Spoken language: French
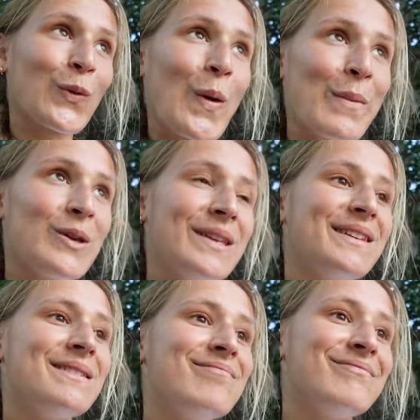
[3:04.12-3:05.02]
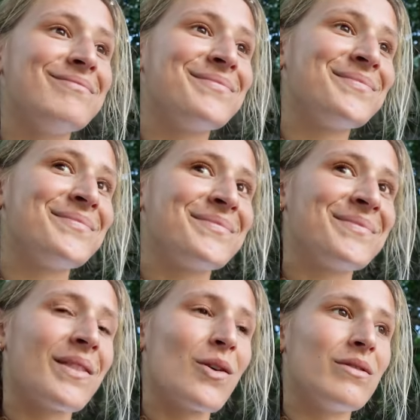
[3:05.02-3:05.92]
trop apaisée.
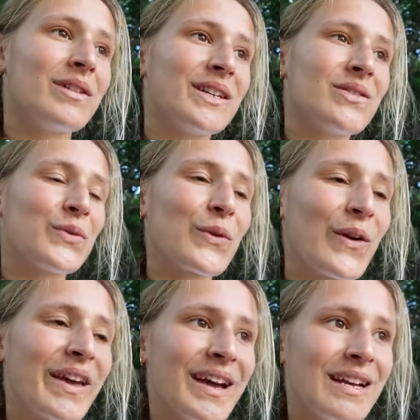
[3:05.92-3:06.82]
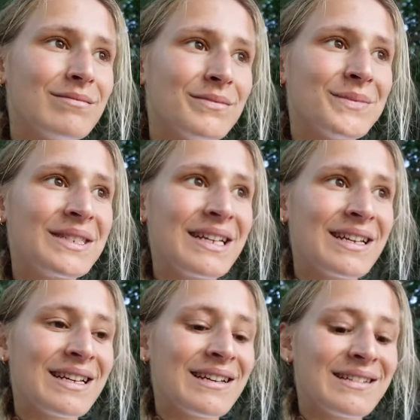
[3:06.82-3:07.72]
En vrai, je me sens calme.
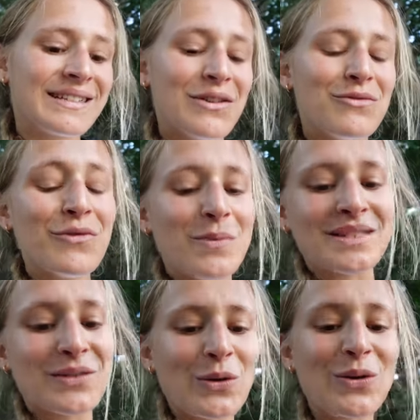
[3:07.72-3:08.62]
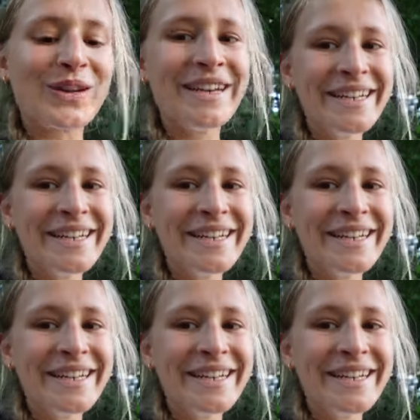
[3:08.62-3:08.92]
C'est ouf parce que